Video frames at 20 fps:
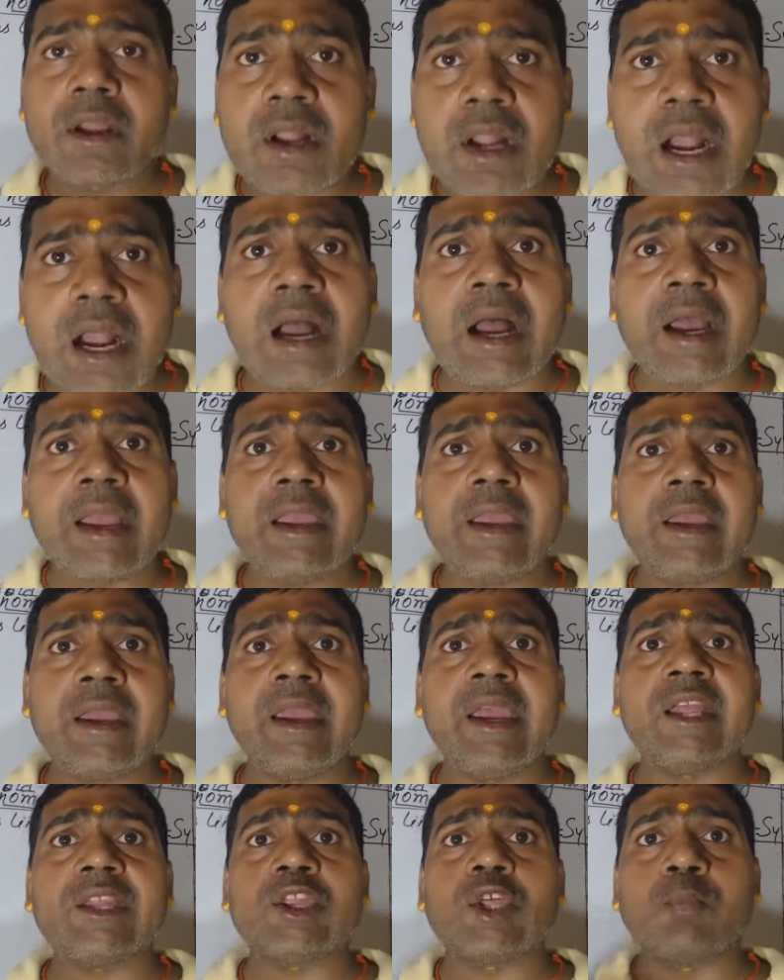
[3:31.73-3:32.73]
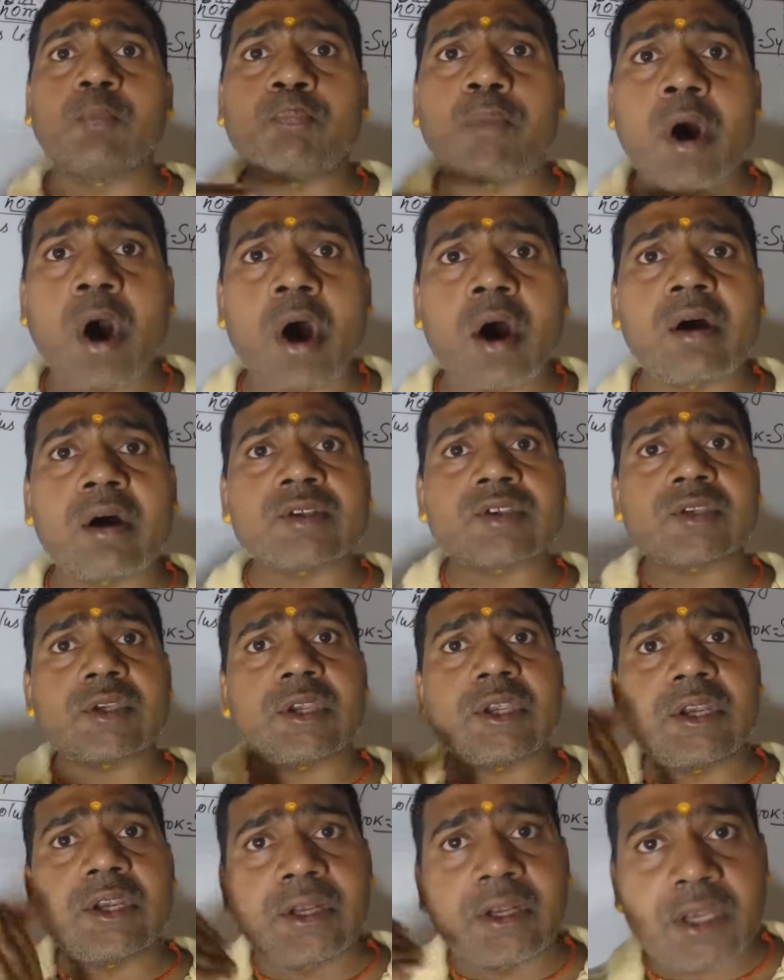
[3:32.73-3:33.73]
गाय है तो बॉस
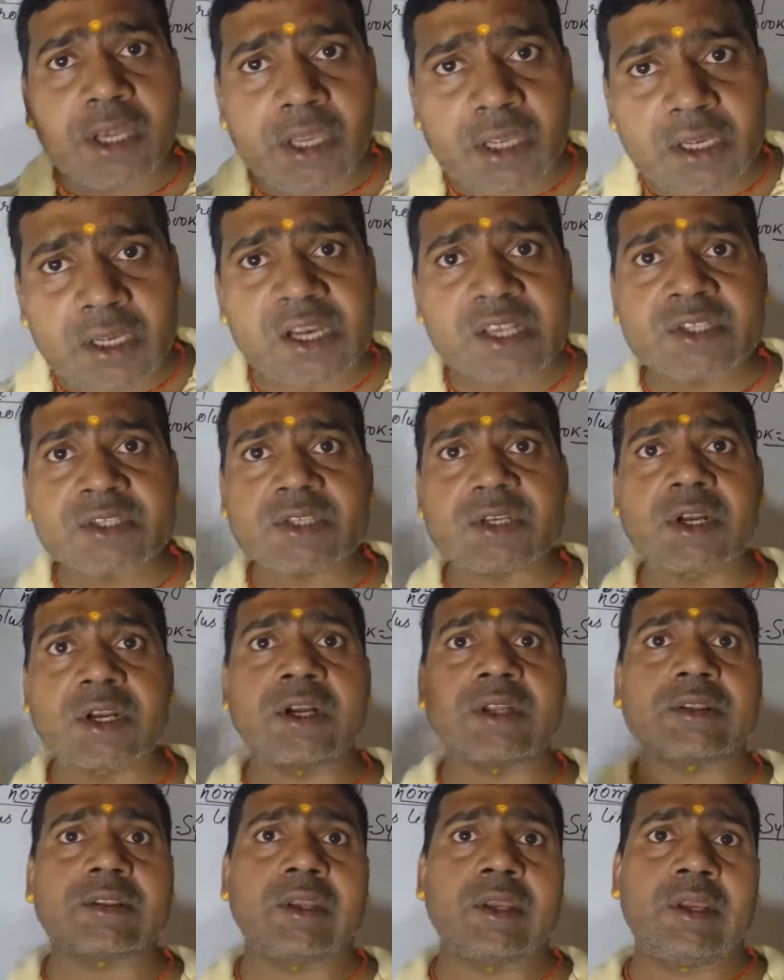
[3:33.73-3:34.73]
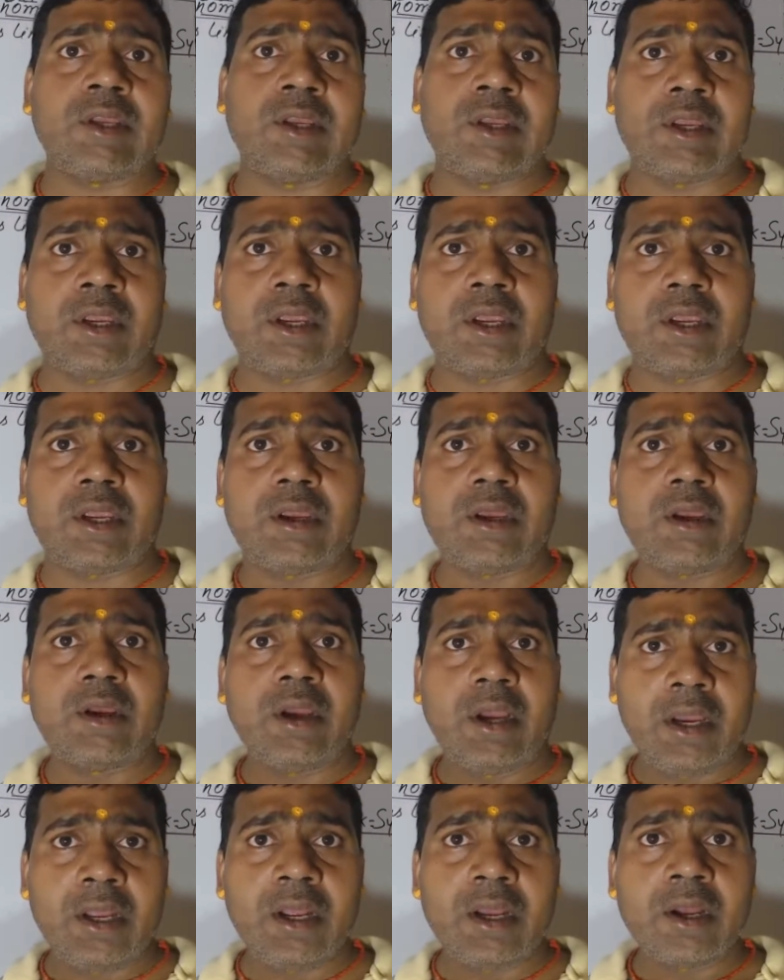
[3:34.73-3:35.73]
इंडिकस कहते
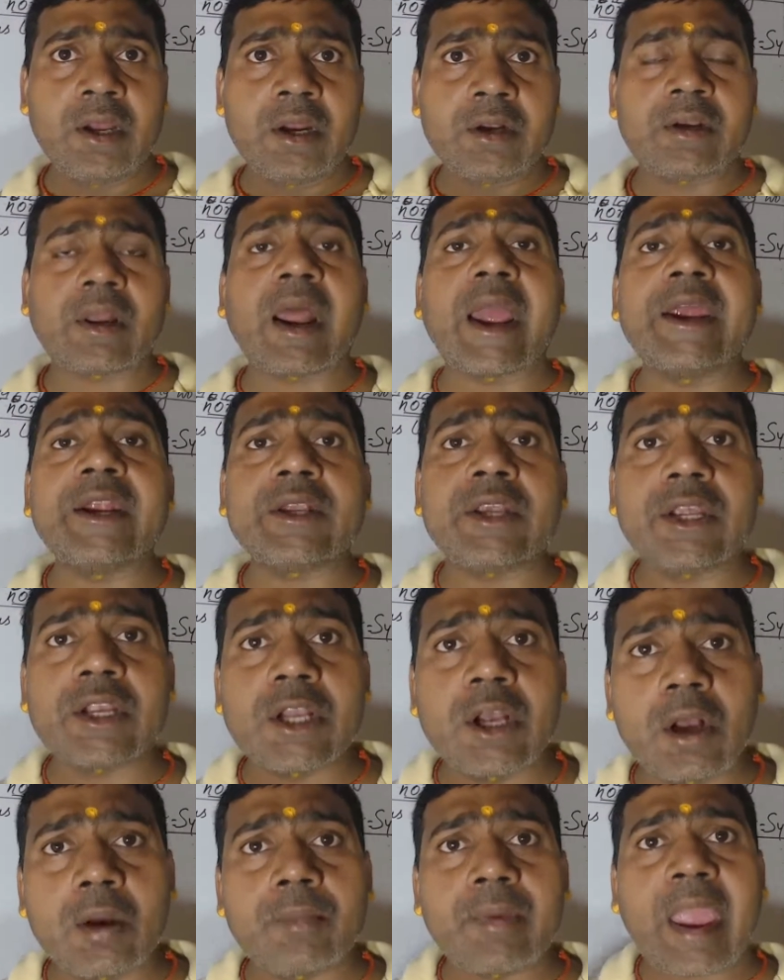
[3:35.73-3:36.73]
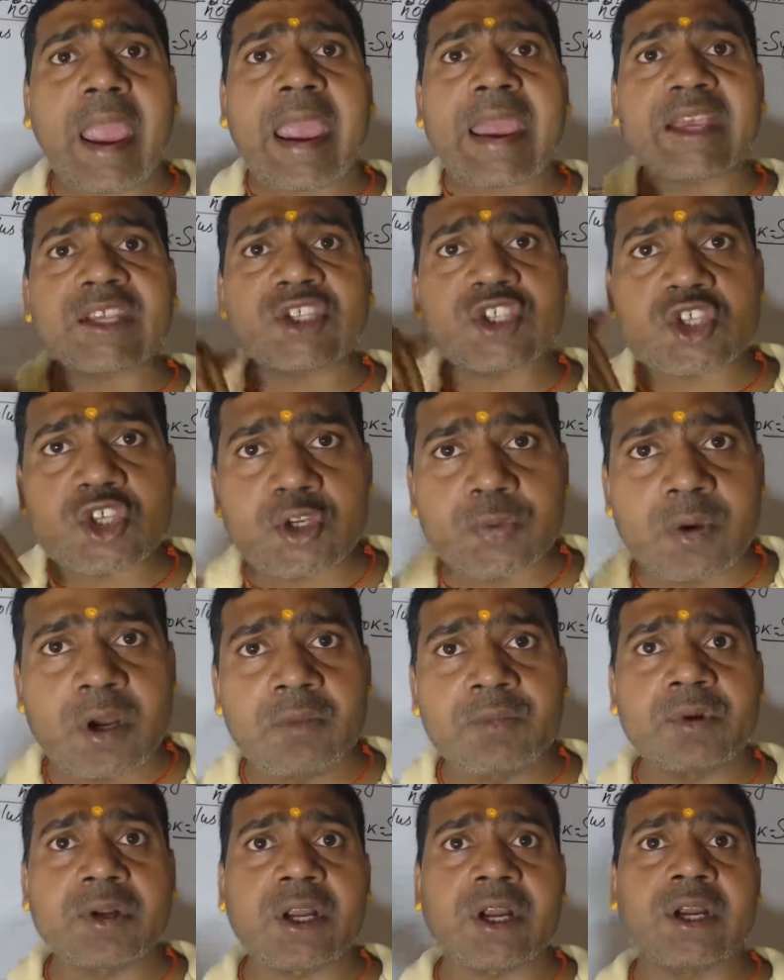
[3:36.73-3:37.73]
हैं ट्राइटिकम
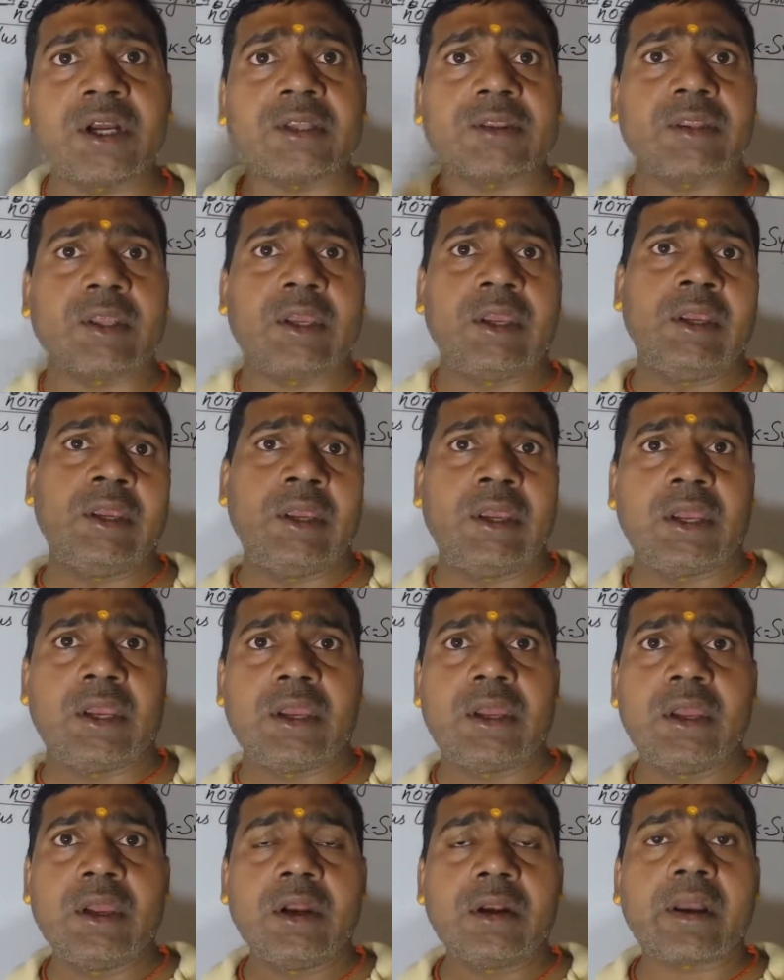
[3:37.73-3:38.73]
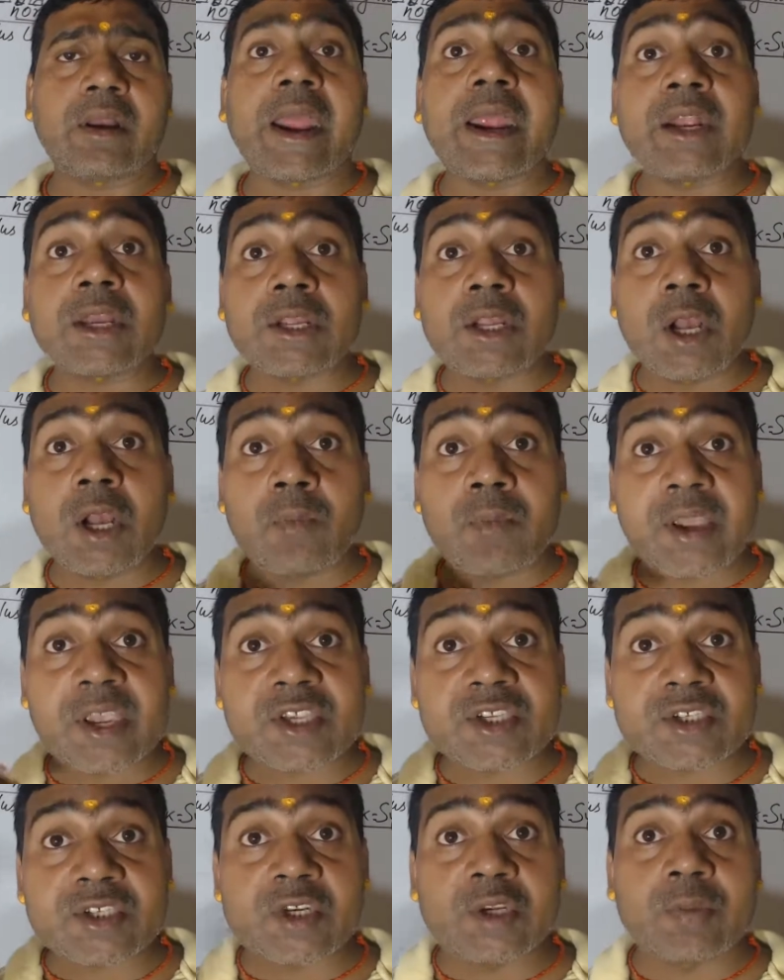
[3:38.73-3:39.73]
एस्टिवम कहते हैं ट्राइटकम
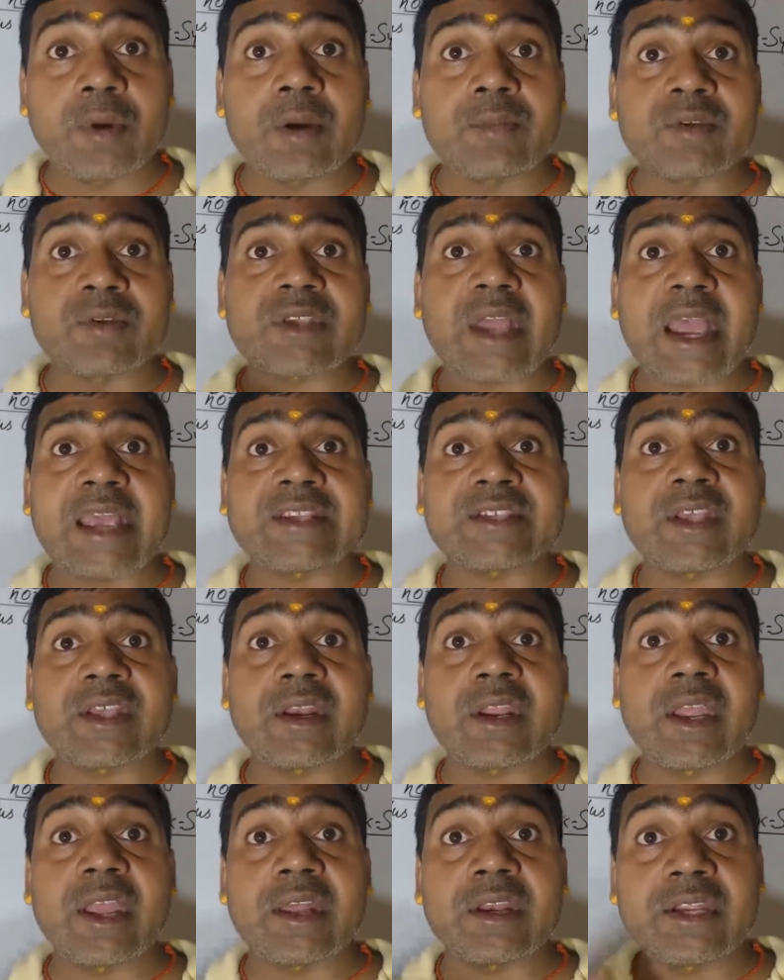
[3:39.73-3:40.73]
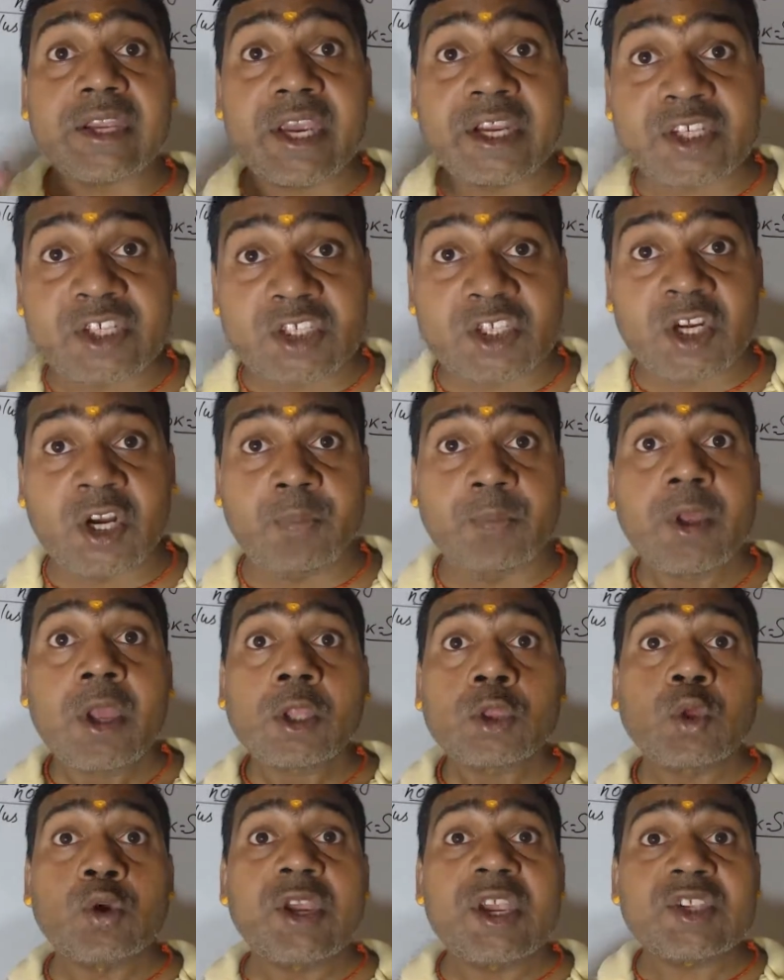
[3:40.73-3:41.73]
एस्टिवम साइसर एरिएटनम
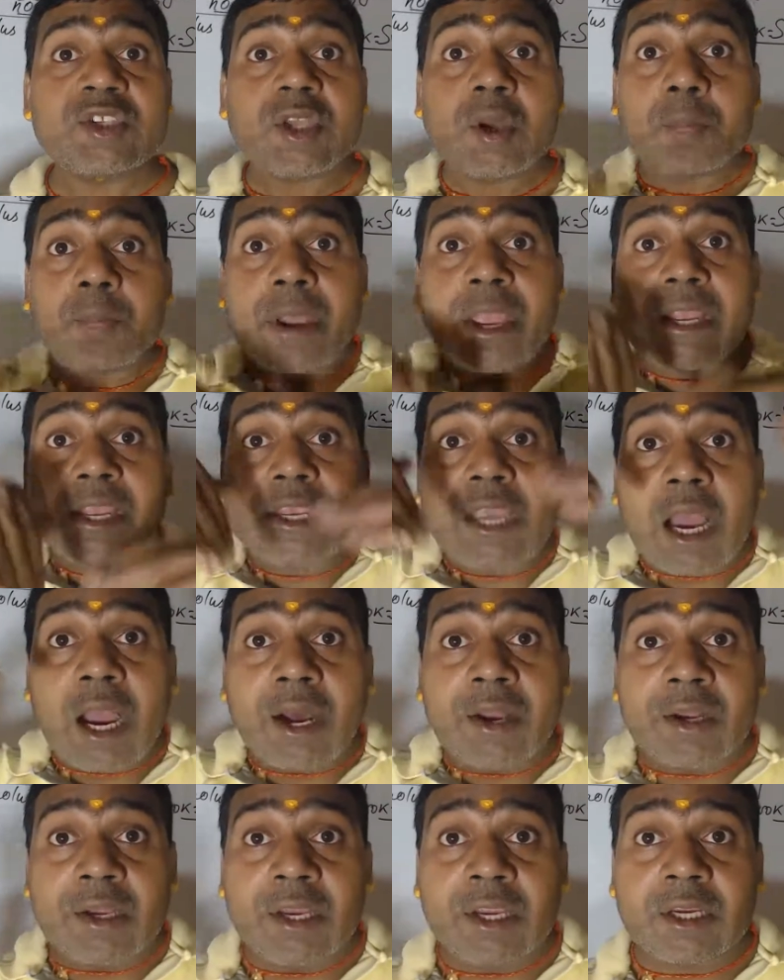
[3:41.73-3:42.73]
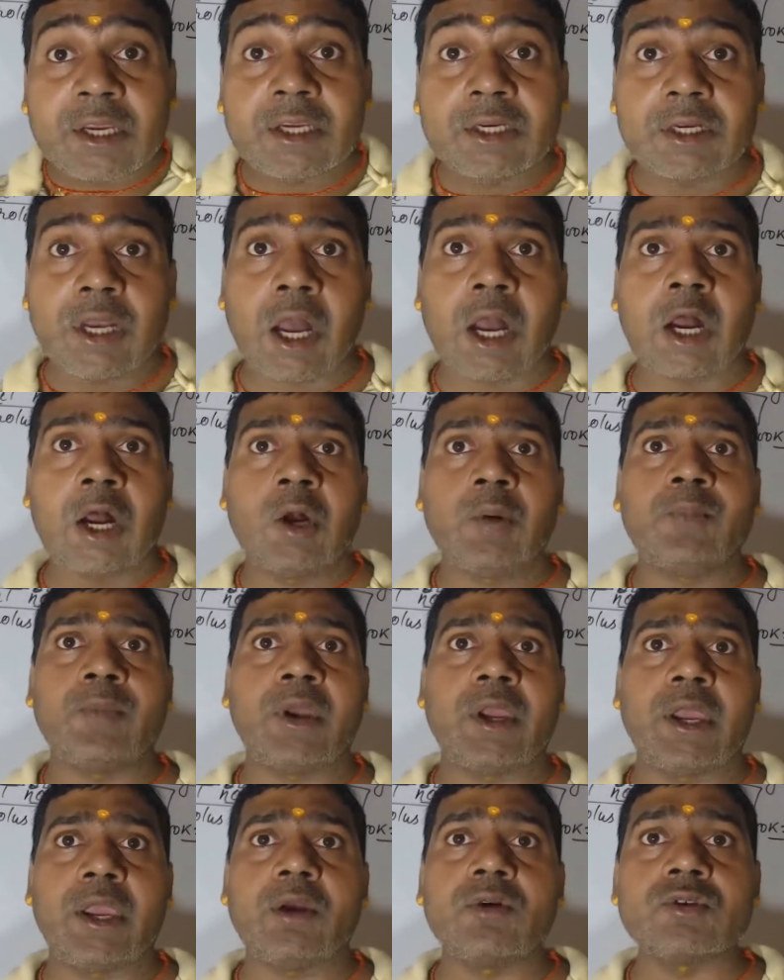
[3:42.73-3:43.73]
तो ये सब वैज्ञानिक नाम
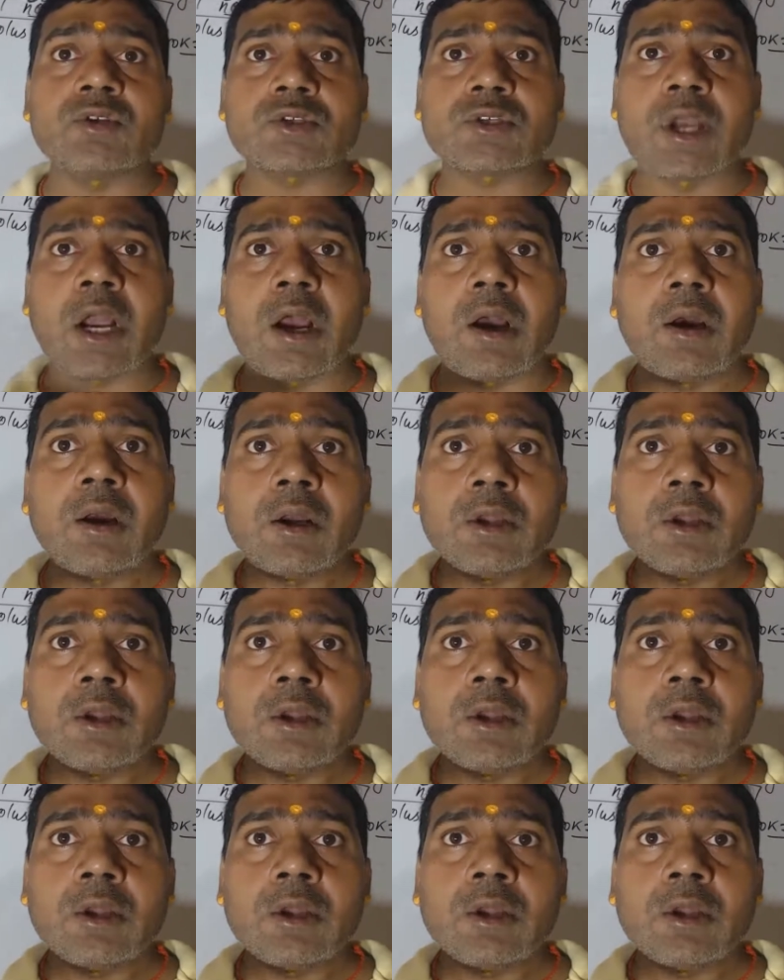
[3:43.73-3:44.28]
है उसका